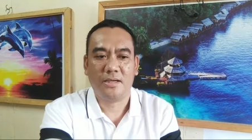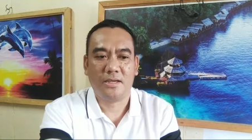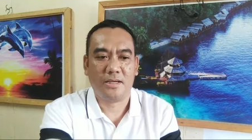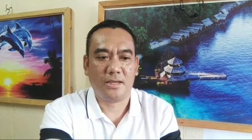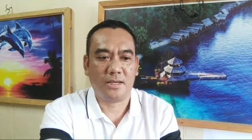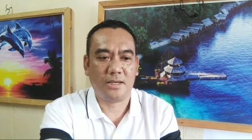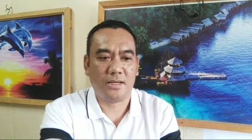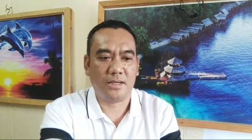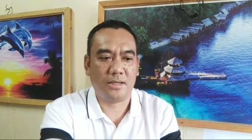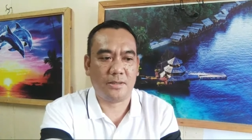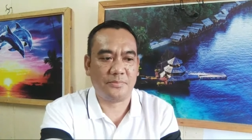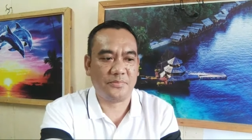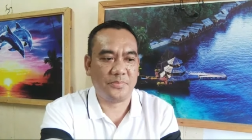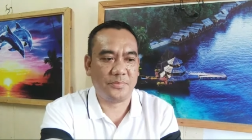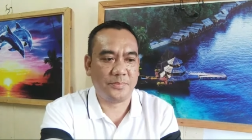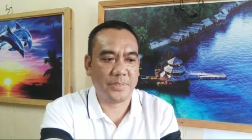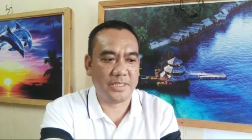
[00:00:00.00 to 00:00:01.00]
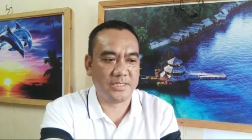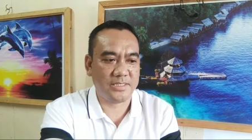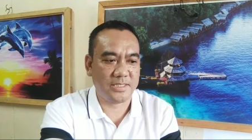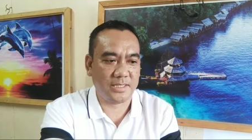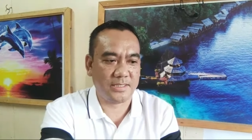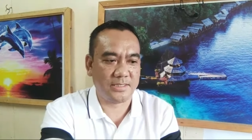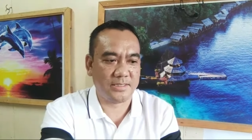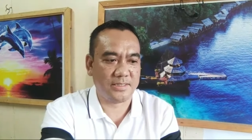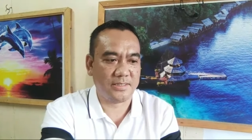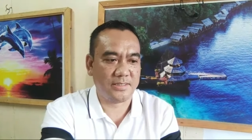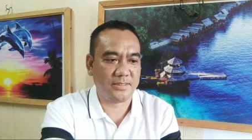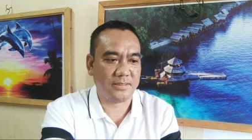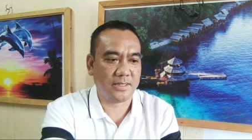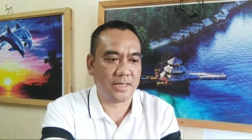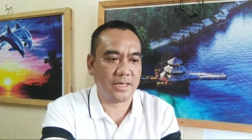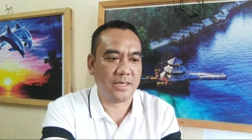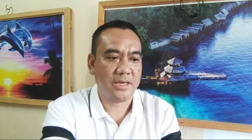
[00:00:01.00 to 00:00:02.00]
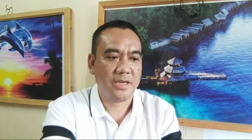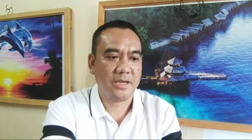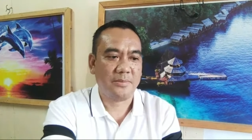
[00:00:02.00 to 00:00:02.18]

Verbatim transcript: uh, physics, okay?